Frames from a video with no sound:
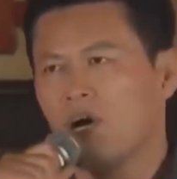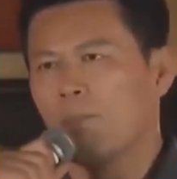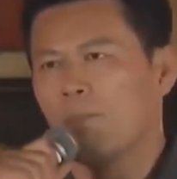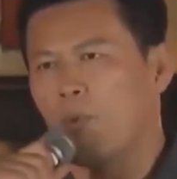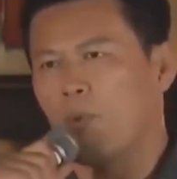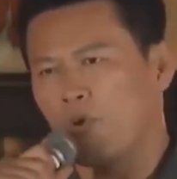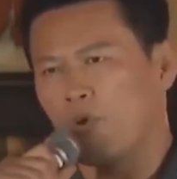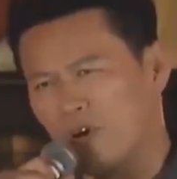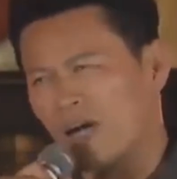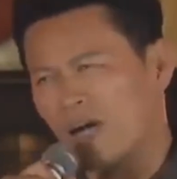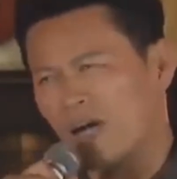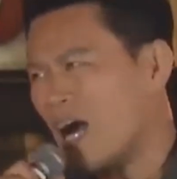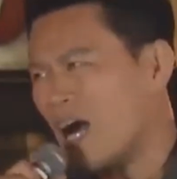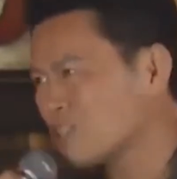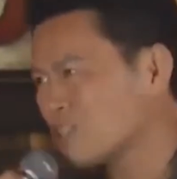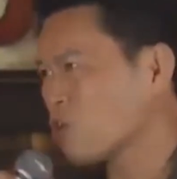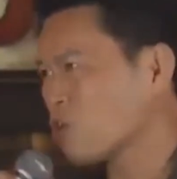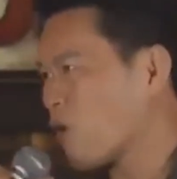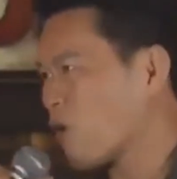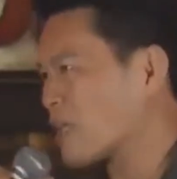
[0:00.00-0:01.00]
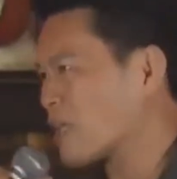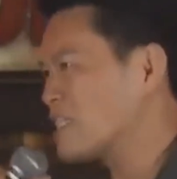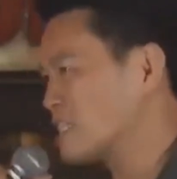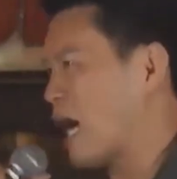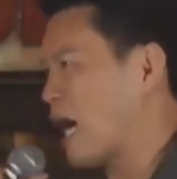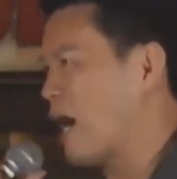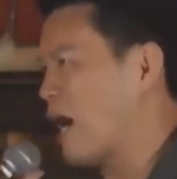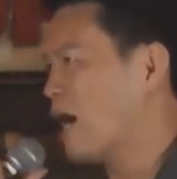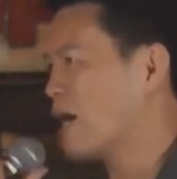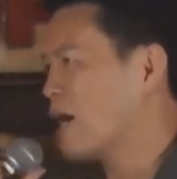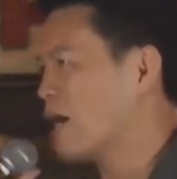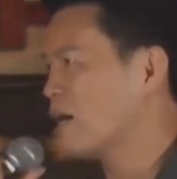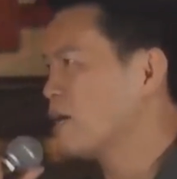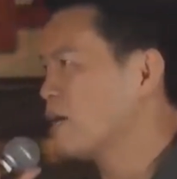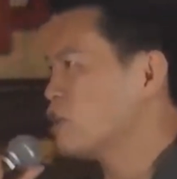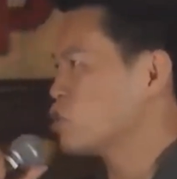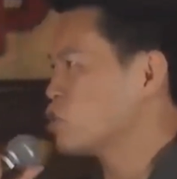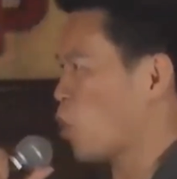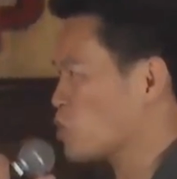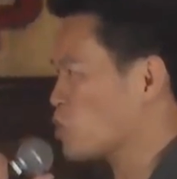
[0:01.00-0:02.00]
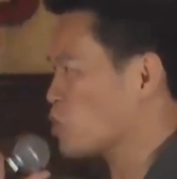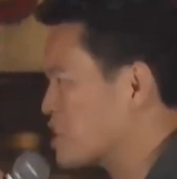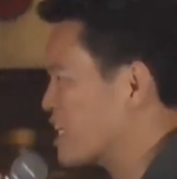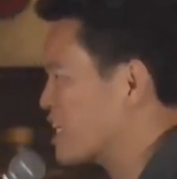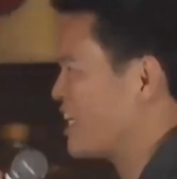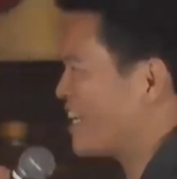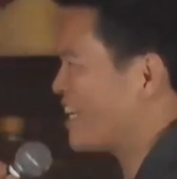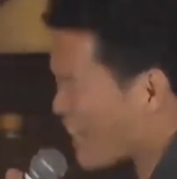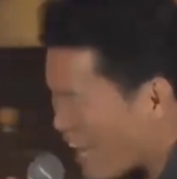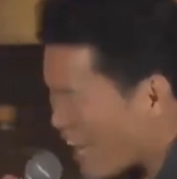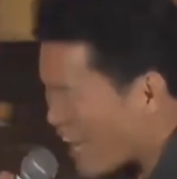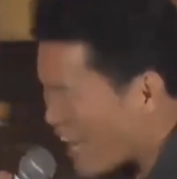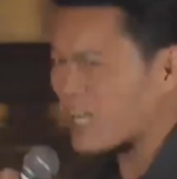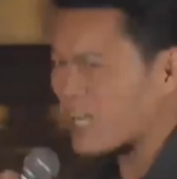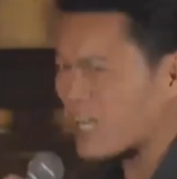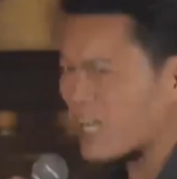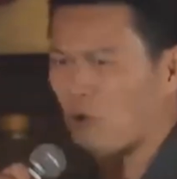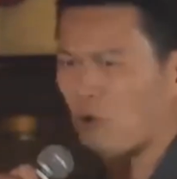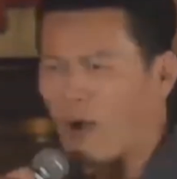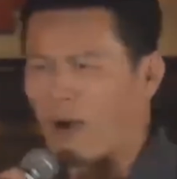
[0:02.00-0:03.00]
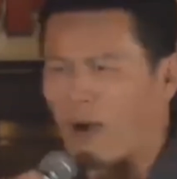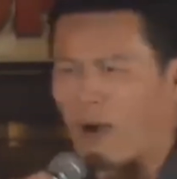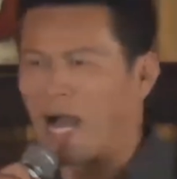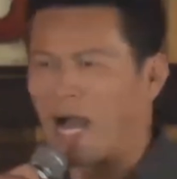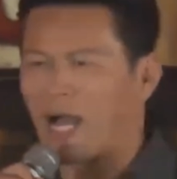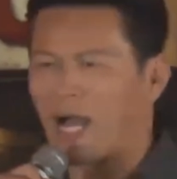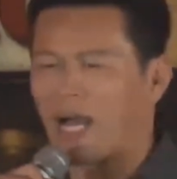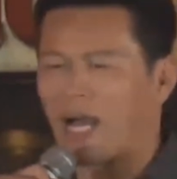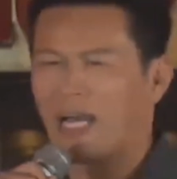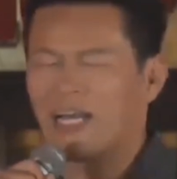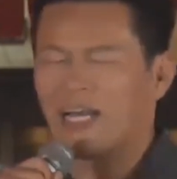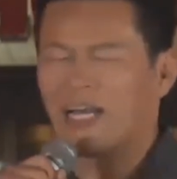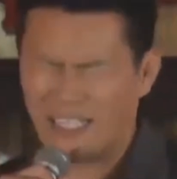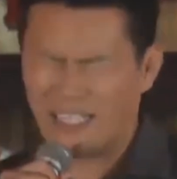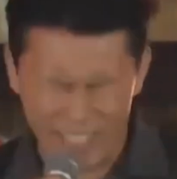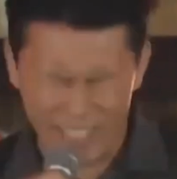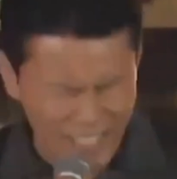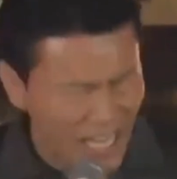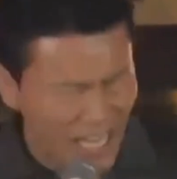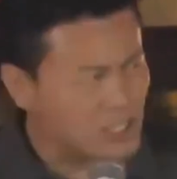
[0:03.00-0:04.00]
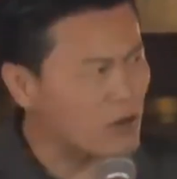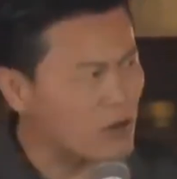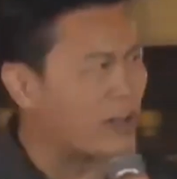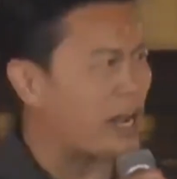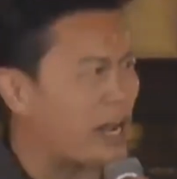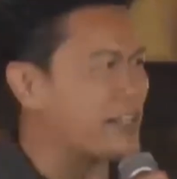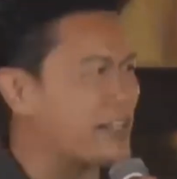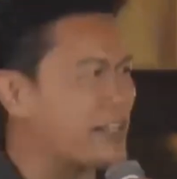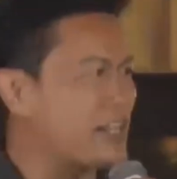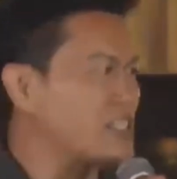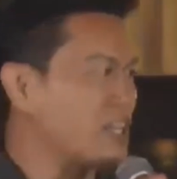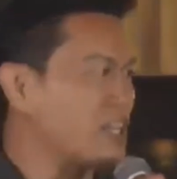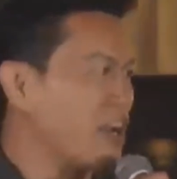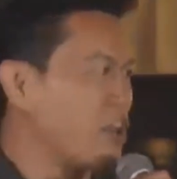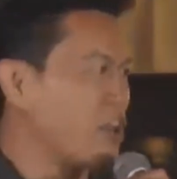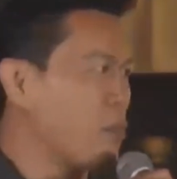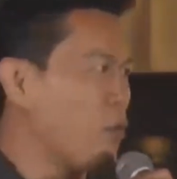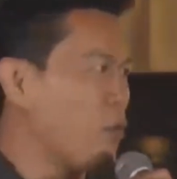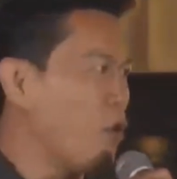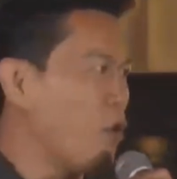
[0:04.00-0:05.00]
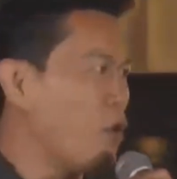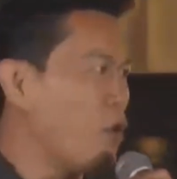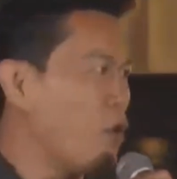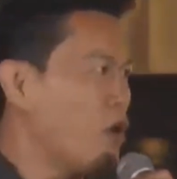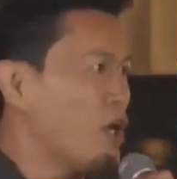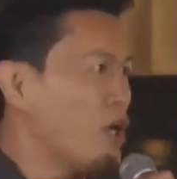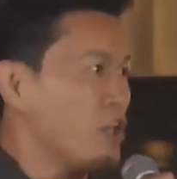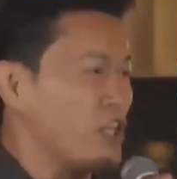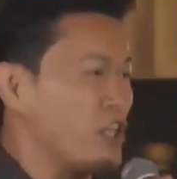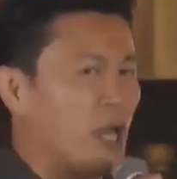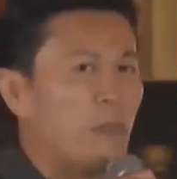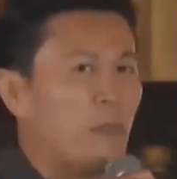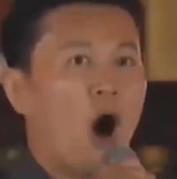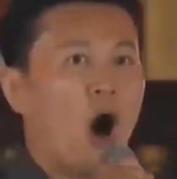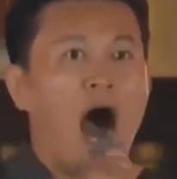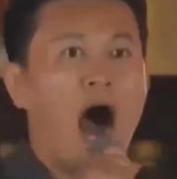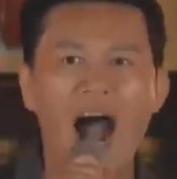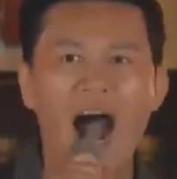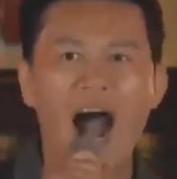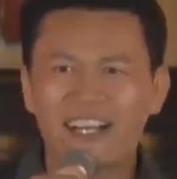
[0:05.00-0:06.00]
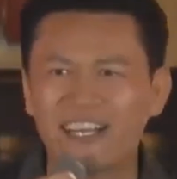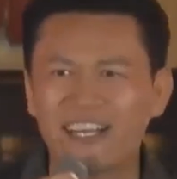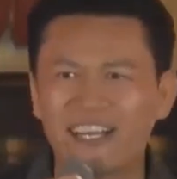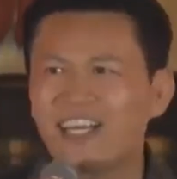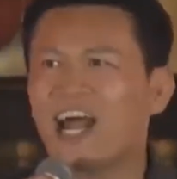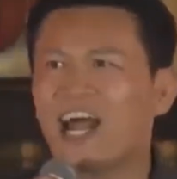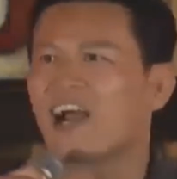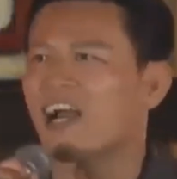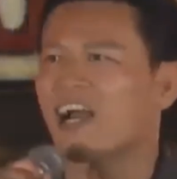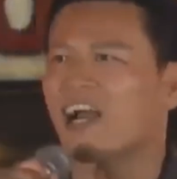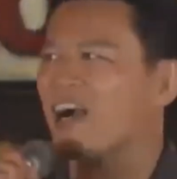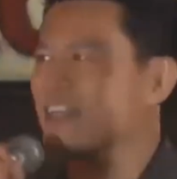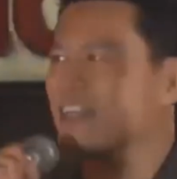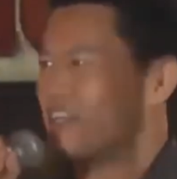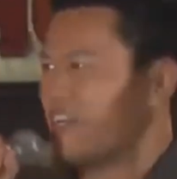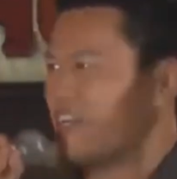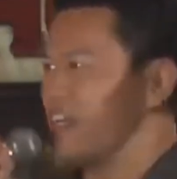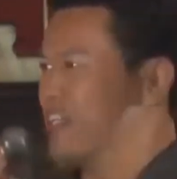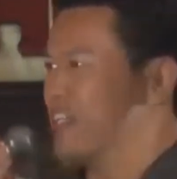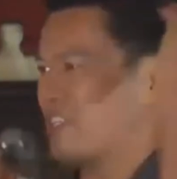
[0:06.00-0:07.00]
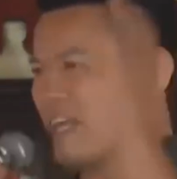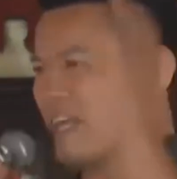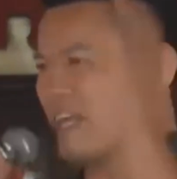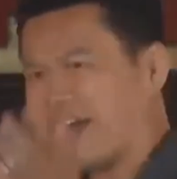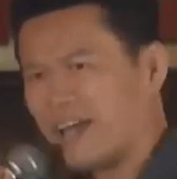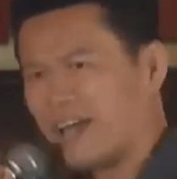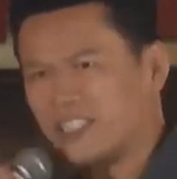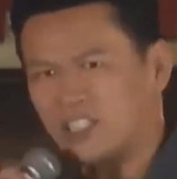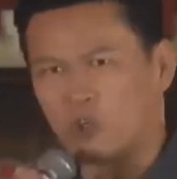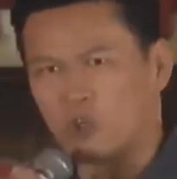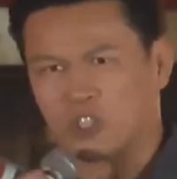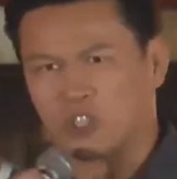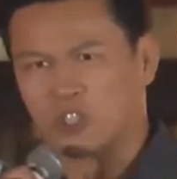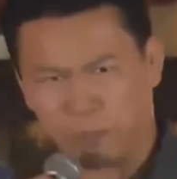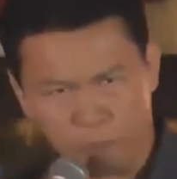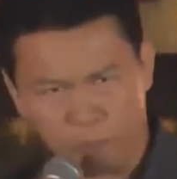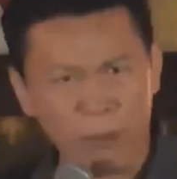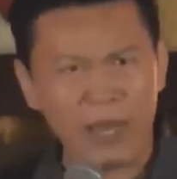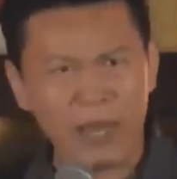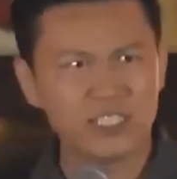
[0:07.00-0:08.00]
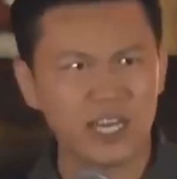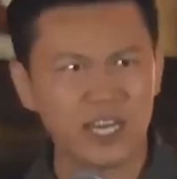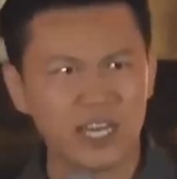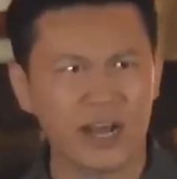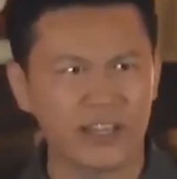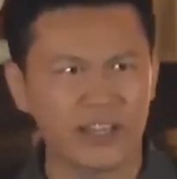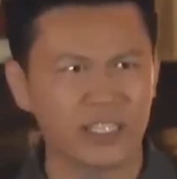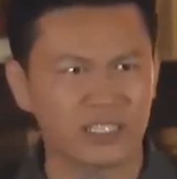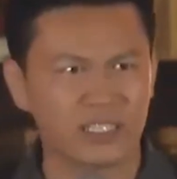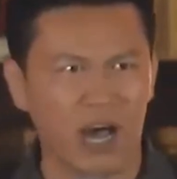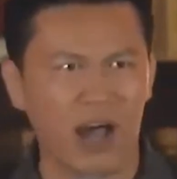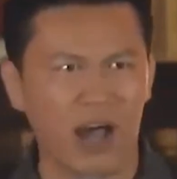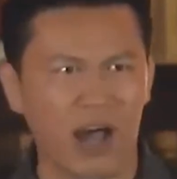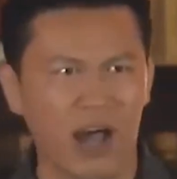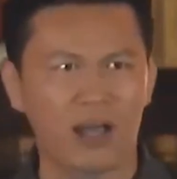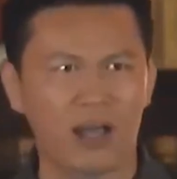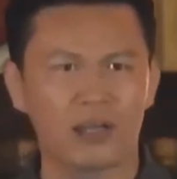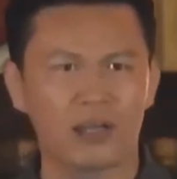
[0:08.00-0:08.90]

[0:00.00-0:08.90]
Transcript: 僕は格闘家でした正直被害者とかは言いたくはないんですけれどもでも明らかに政治の失敗じゃないですか